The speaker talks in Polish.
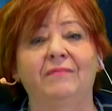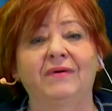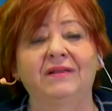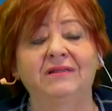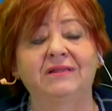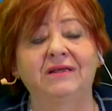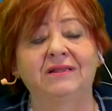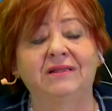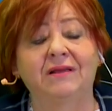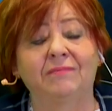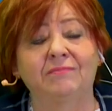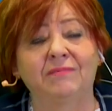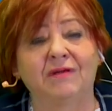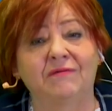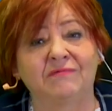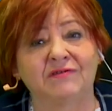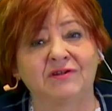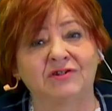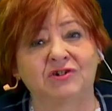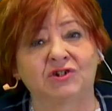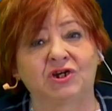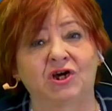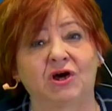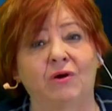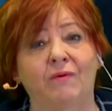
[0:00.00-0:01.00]
Będę tam na
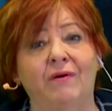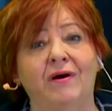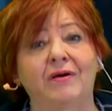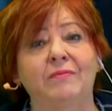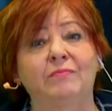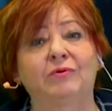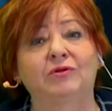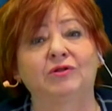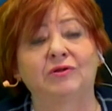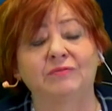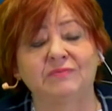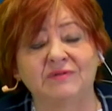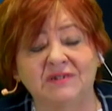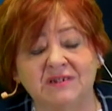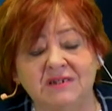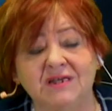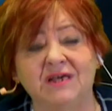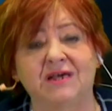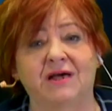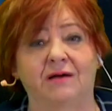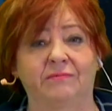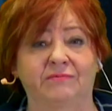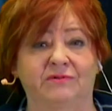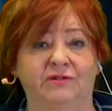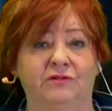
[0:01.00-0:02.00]
was czekała i potem
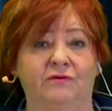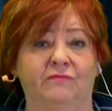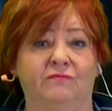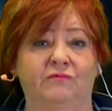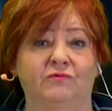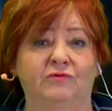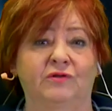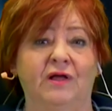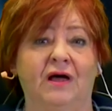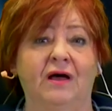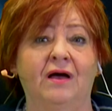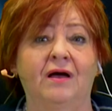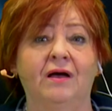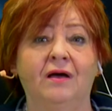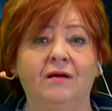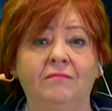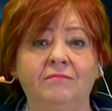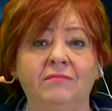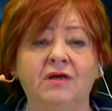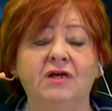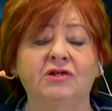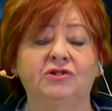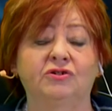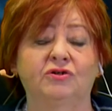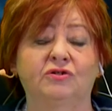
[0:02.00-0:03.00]
znikam znowu na
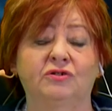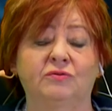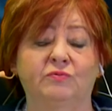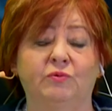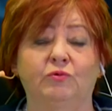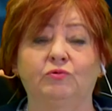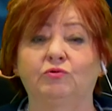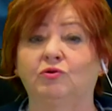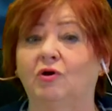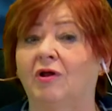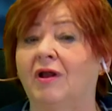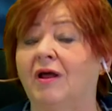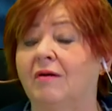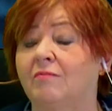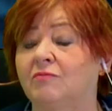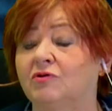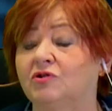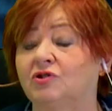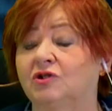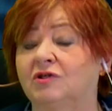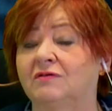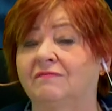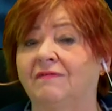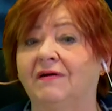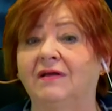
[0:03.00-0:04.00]
miesiąc, półtora,
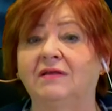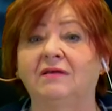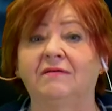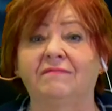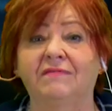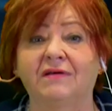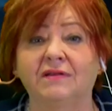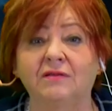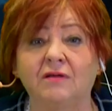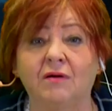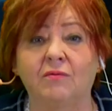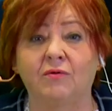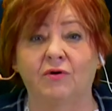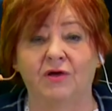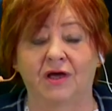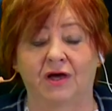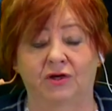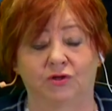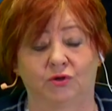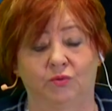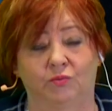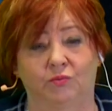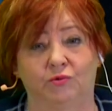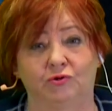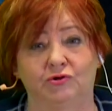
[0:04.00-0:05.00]
może dwa, nie wiadomo
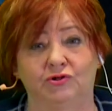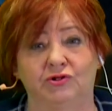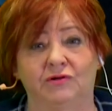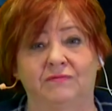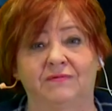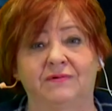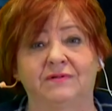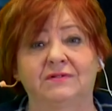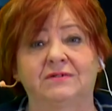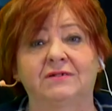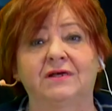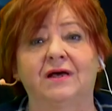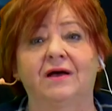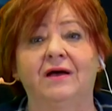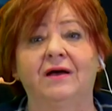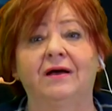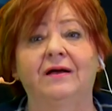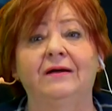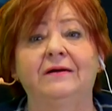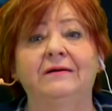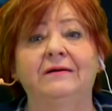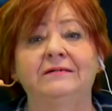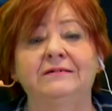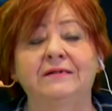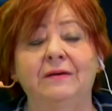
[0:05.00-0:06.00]
jak to pójdzie, więc
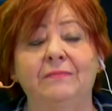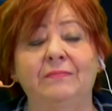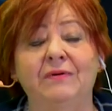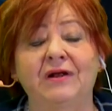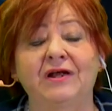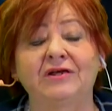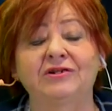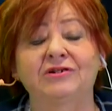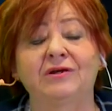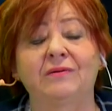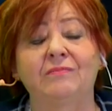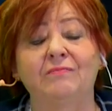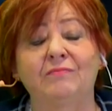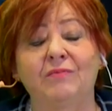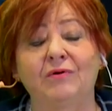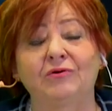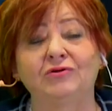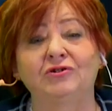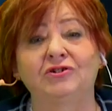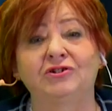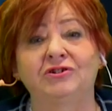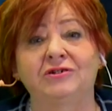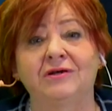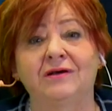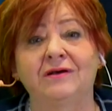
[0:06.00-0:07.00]
zapraszam,
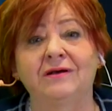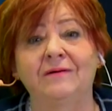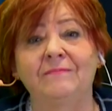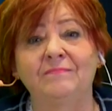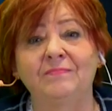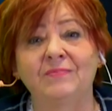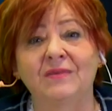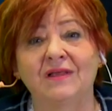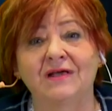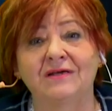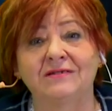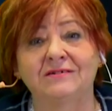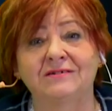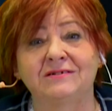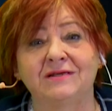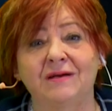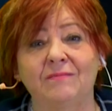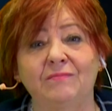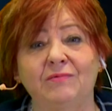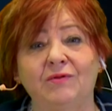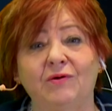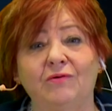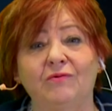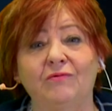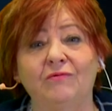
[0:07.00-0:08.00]
bądźcie
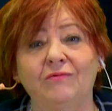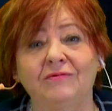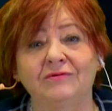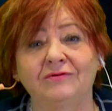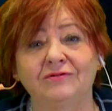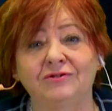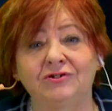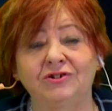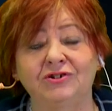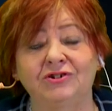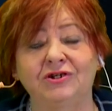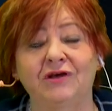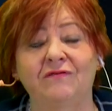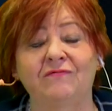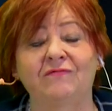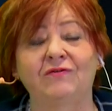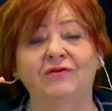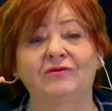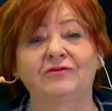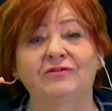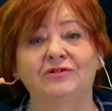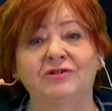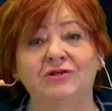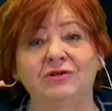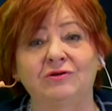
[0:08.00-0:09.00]
ze mną dzisiaj
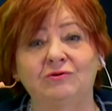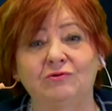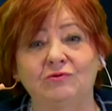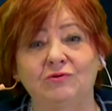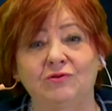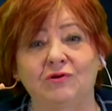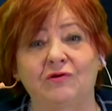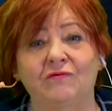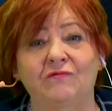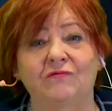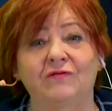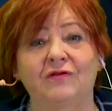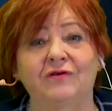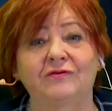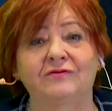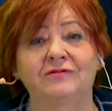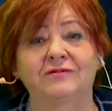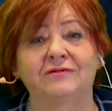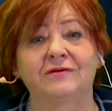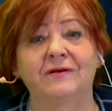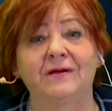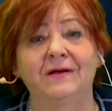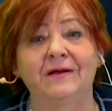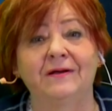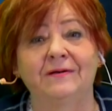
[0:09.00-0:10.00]
w nocy i jutro w
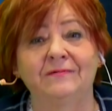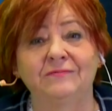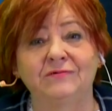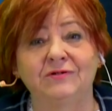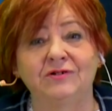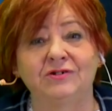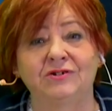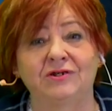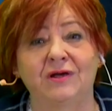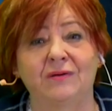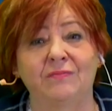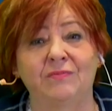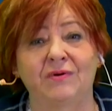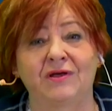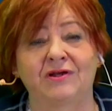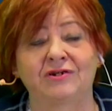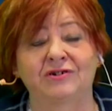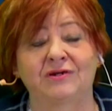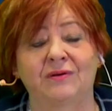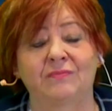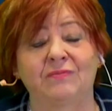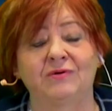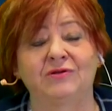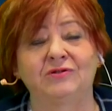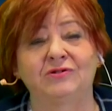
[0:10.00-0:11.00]
nocy. Dzisiaj
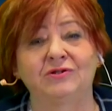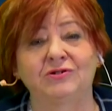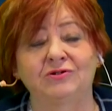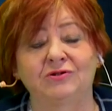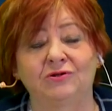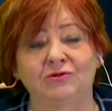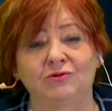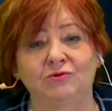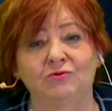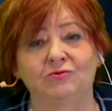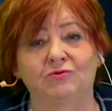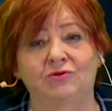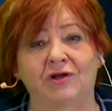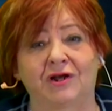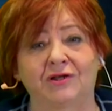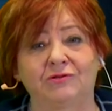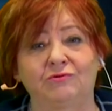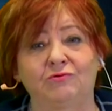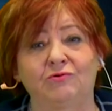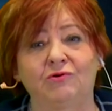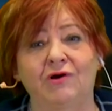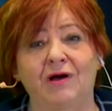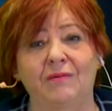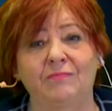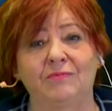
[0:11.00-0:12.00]
pierwsza 50, jutra
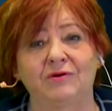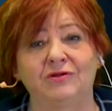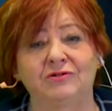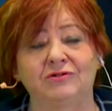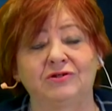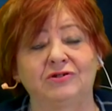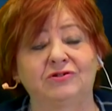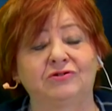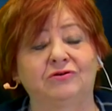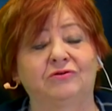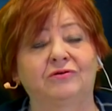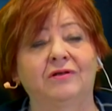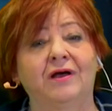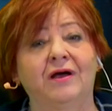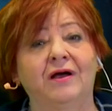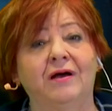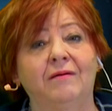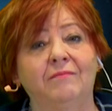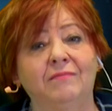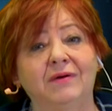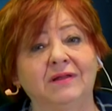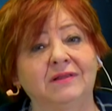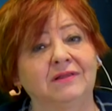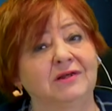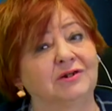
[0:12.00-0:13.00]
druga 50.
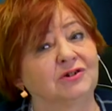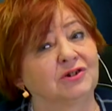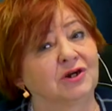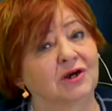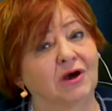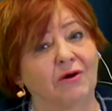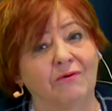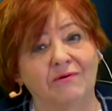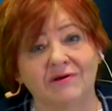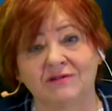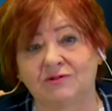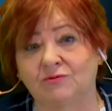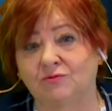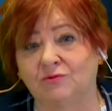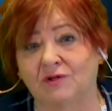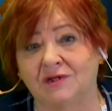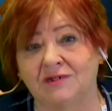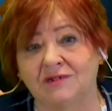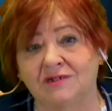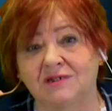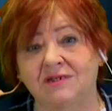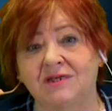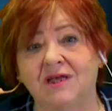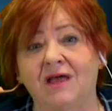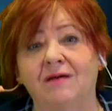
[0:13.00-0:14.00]
Będę czekała z
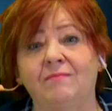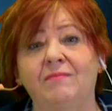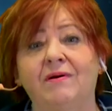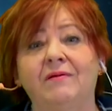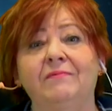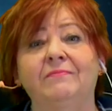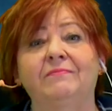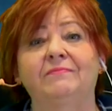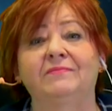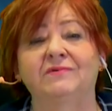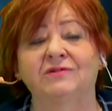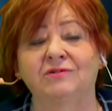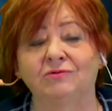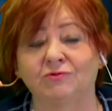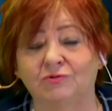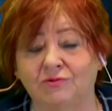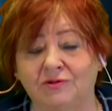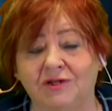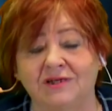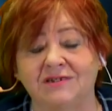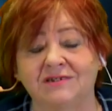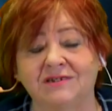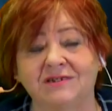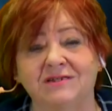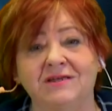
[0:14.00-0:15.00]
z
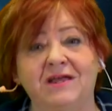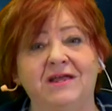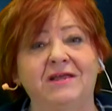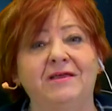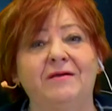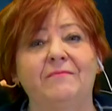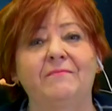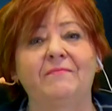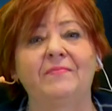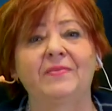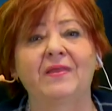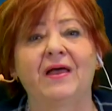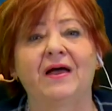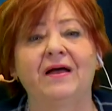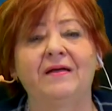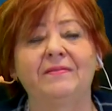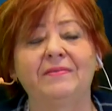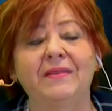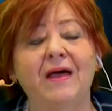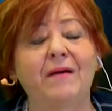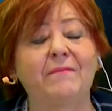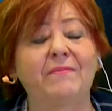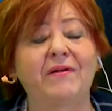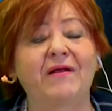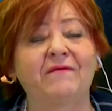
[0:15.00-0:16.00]
utęsknieniem.
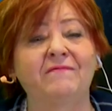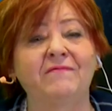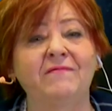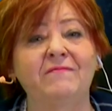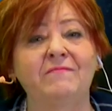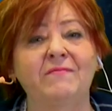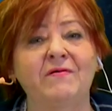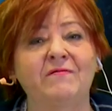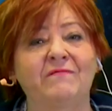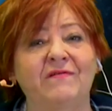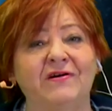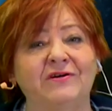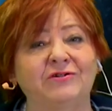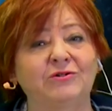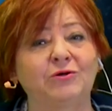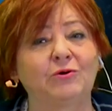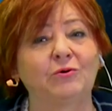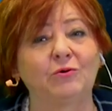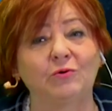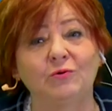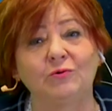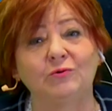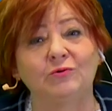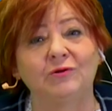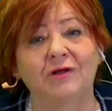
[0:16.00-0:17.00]
Naprawimy wasz
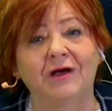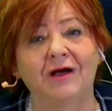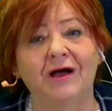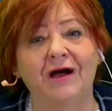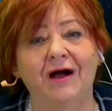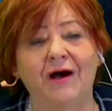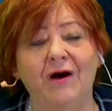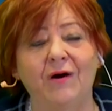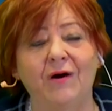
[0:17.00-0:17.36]
ród,